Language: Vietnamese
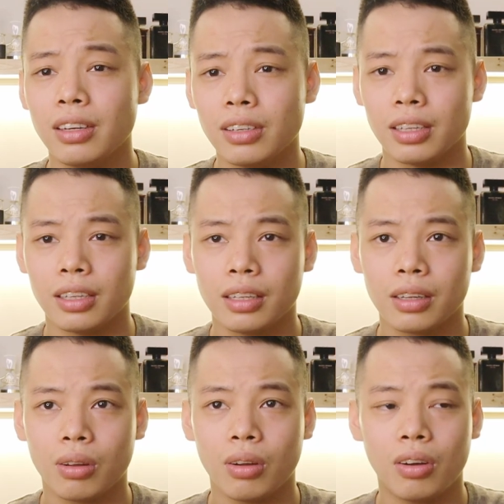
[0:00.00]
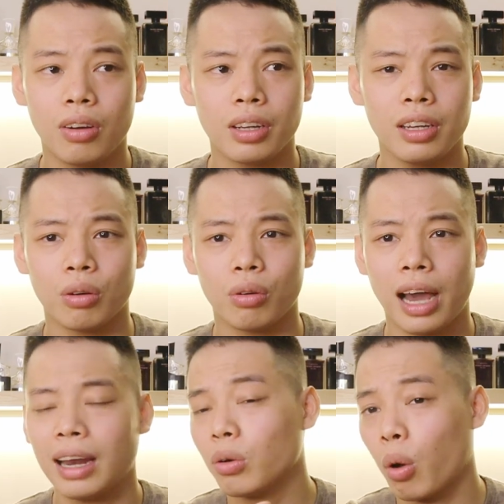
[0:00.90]
ngửi nó kiểu
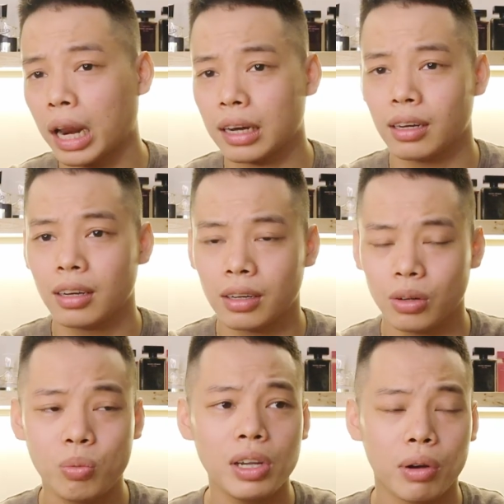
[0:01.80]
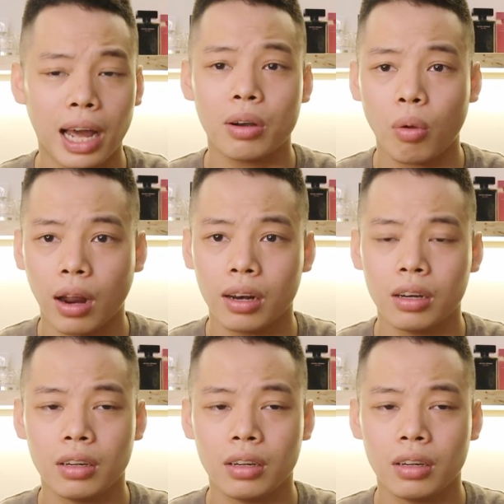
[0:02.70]
an toàn đúng kiểu là an toàn